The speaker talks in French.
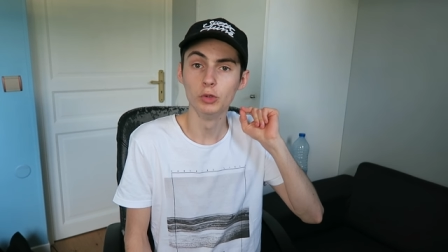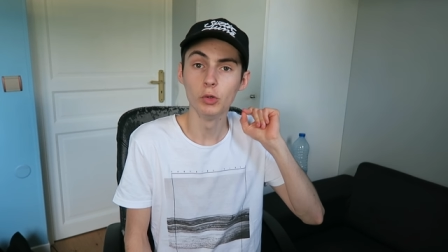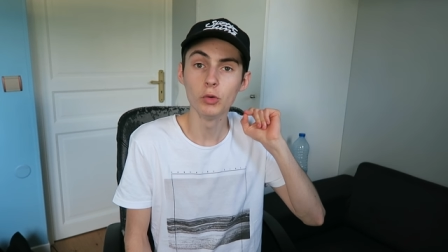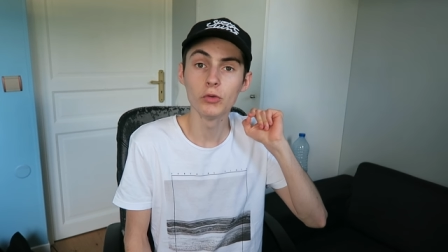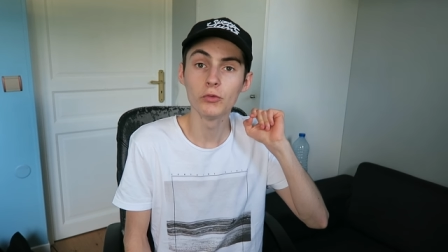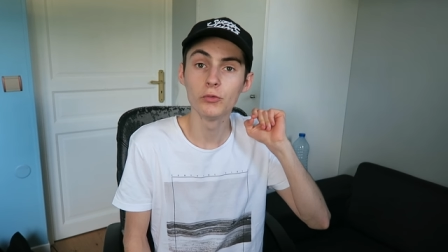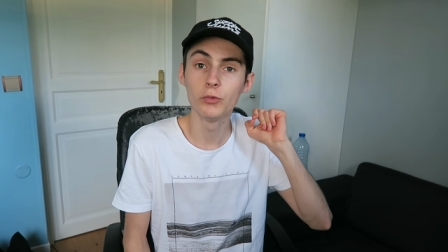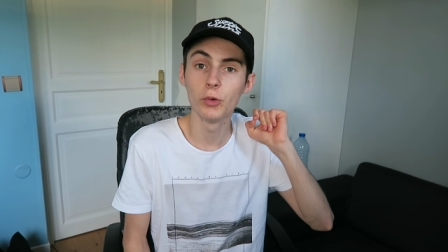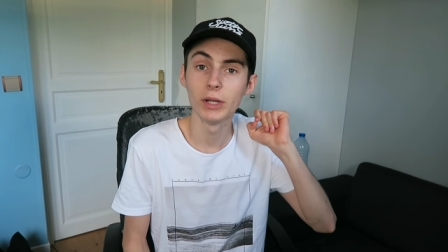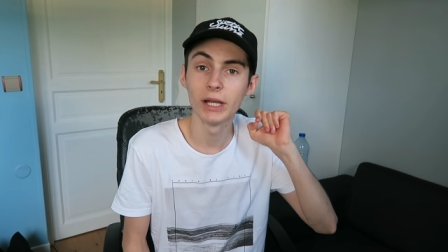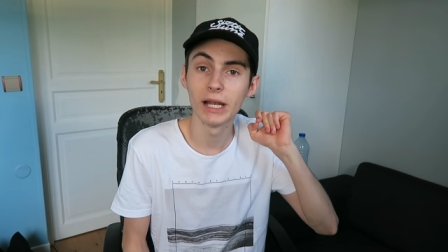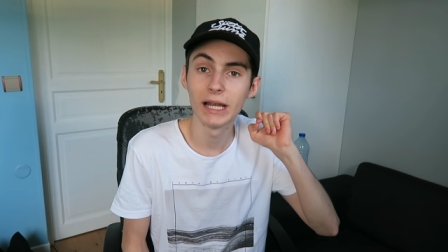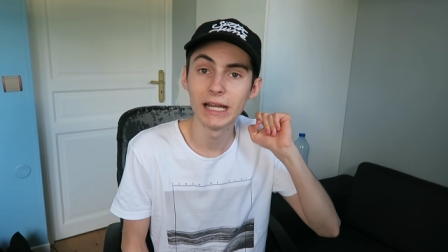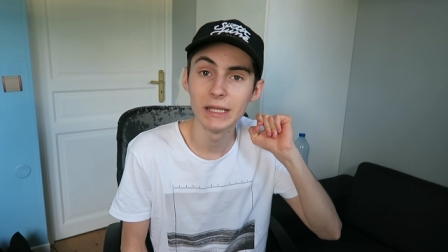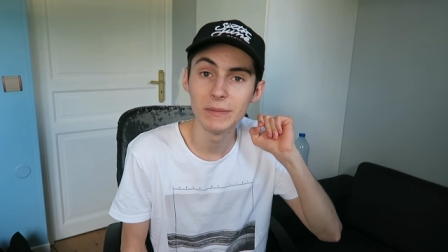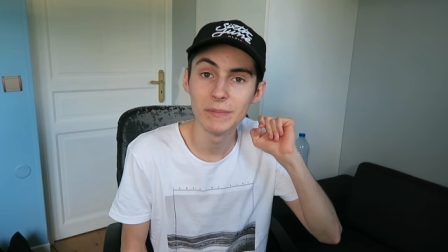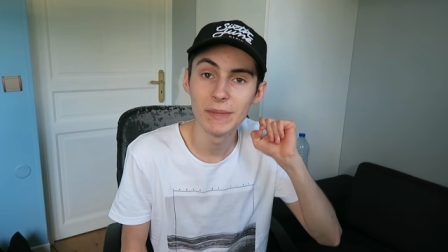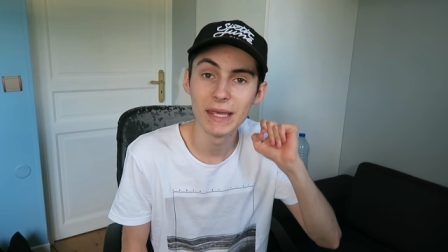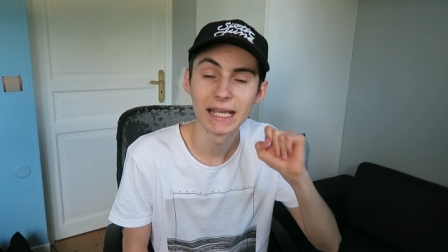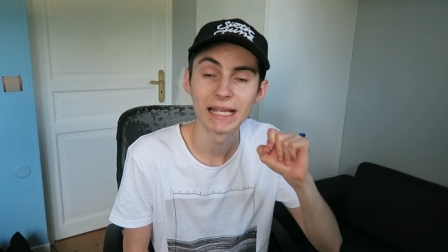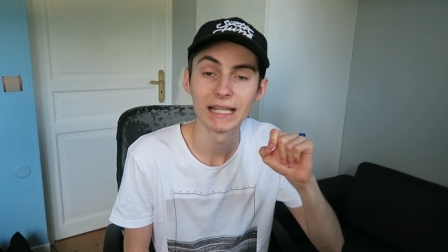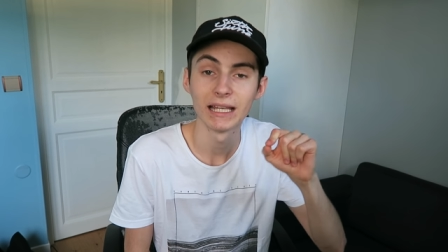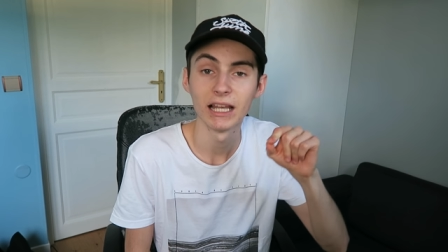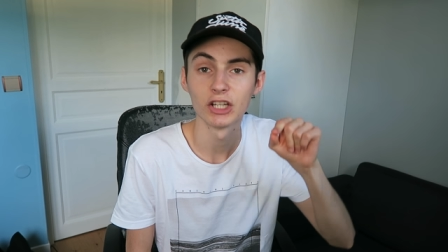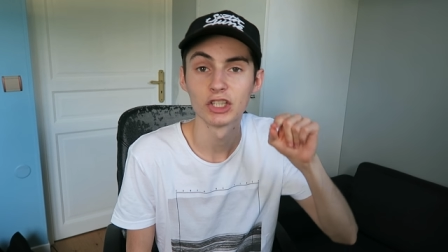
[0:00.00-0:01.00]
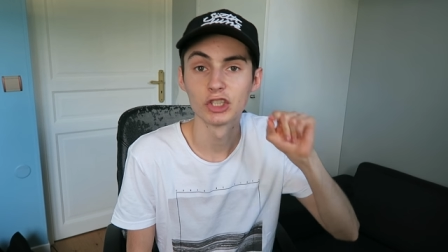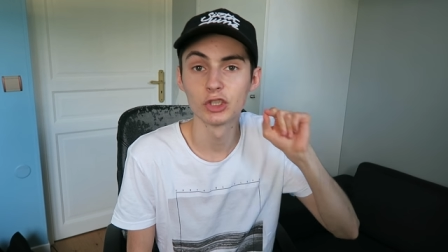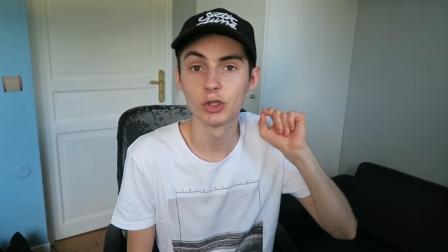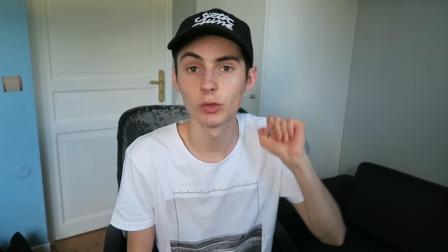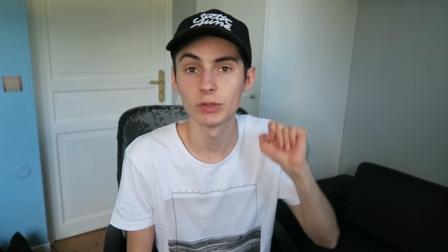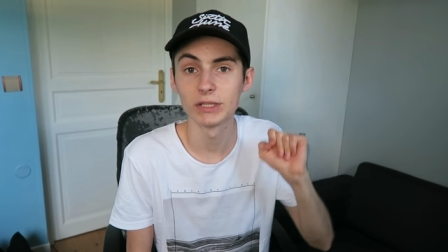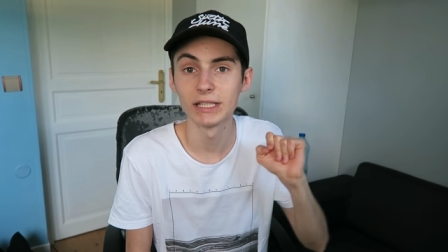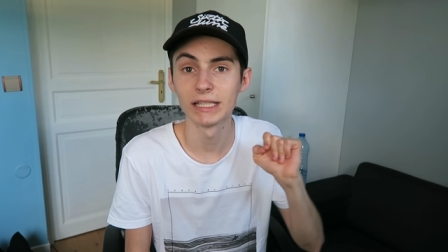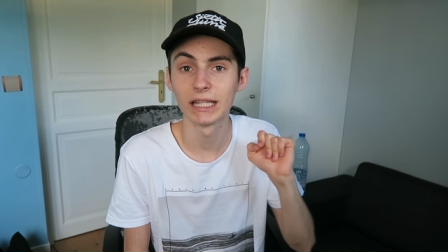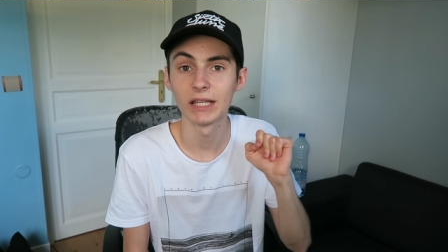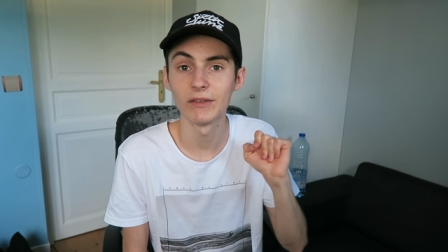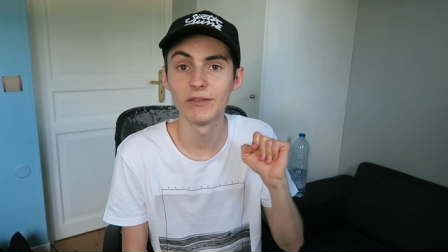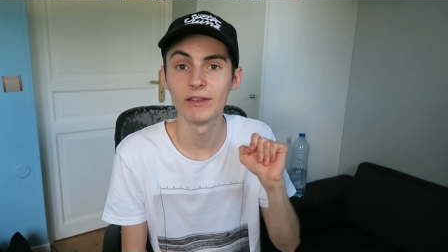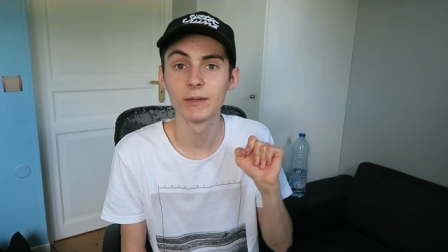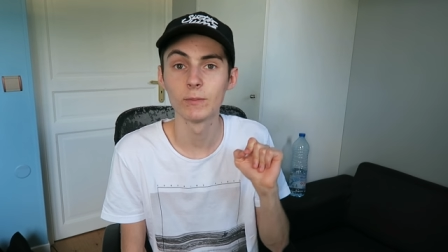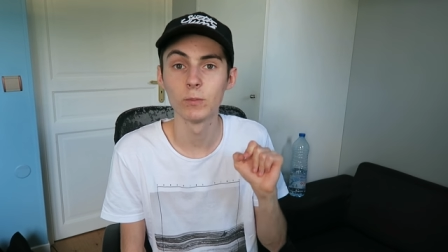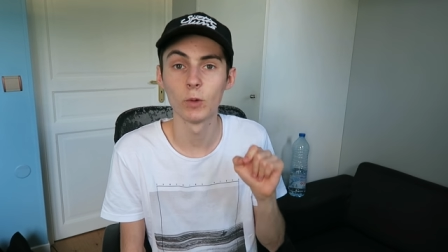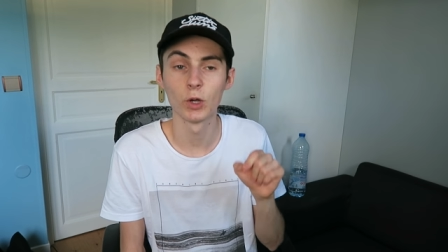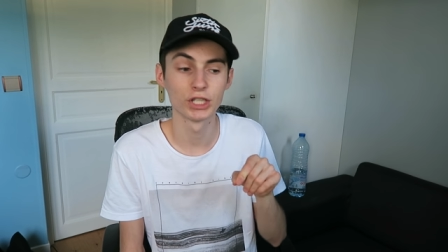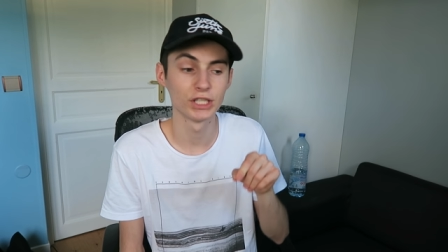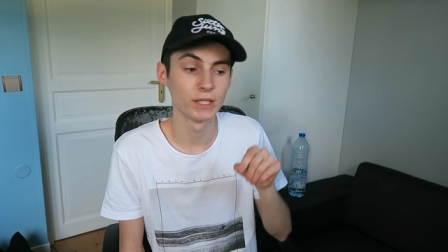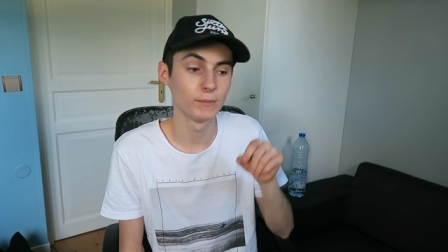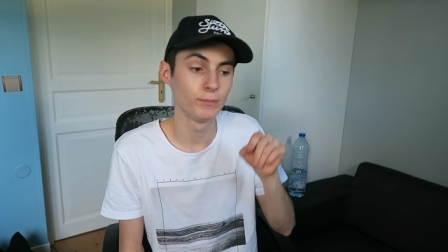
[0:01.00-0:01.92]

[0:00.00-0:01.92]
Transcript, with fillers: Donc voilà les mecs, la chance est avec moi,